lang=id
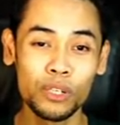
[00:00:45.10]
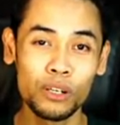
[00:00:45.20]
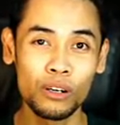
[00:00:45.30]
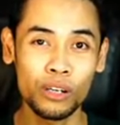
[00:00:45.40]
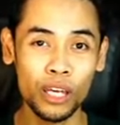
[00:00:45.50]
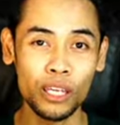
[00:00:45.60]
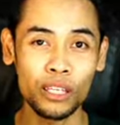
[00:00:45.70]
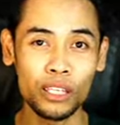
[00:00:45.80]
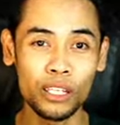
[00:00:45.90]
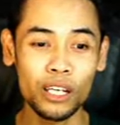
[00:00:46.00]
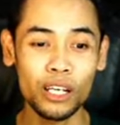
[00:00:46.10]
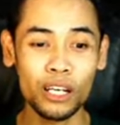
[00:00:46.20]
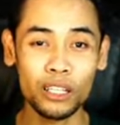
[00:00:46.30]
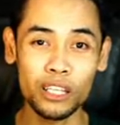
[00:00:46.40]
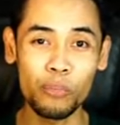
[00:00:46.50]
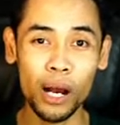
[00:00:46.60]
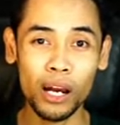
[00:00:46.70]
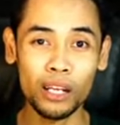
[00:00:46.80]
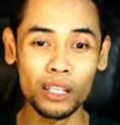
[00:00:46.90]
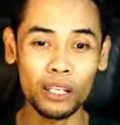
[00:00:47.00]
Oke, ini ada
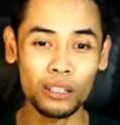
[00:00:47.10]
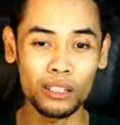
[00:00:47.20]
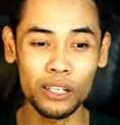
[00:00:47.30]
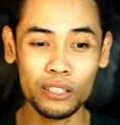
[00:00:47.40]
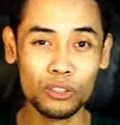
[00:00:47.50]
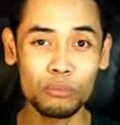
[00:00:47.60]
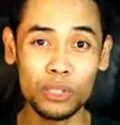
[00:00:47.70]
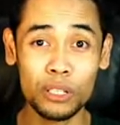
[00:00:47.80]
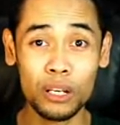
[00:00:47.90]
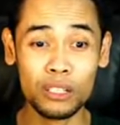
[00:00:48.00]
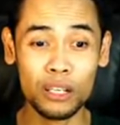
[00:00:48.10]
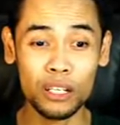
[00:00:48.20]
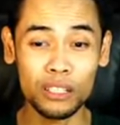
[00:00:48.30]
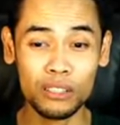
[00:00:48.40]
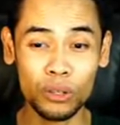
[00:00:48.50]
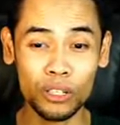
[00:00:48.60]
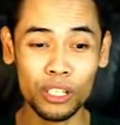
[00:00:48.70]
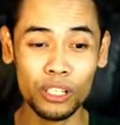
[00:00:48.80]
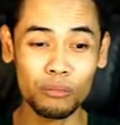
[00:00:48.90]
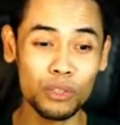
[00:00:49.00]
ketimpangan ya. Di desktop besar sekali skornya,
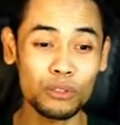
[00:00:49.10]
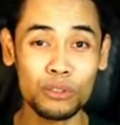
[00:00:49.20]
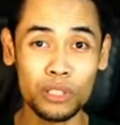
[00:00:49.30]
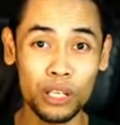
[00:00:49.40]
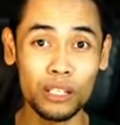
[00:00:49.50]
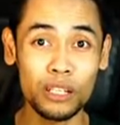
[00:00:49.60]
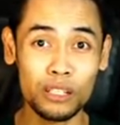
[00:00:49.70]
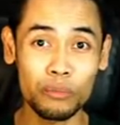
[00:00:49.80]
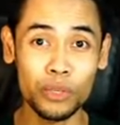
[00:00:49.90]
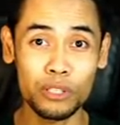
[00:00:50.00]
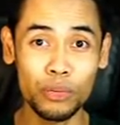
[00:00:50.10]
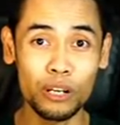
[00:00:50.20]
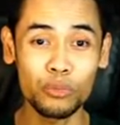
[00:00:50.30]
maksudnya dia sampai 96